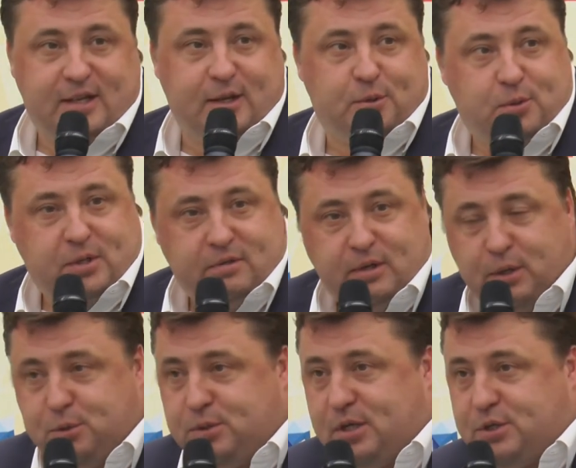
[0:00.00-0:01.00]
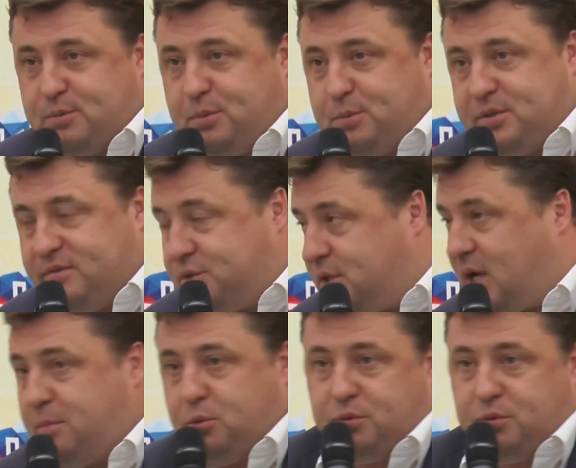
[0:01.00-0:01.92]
которые являются нашими поставщиками.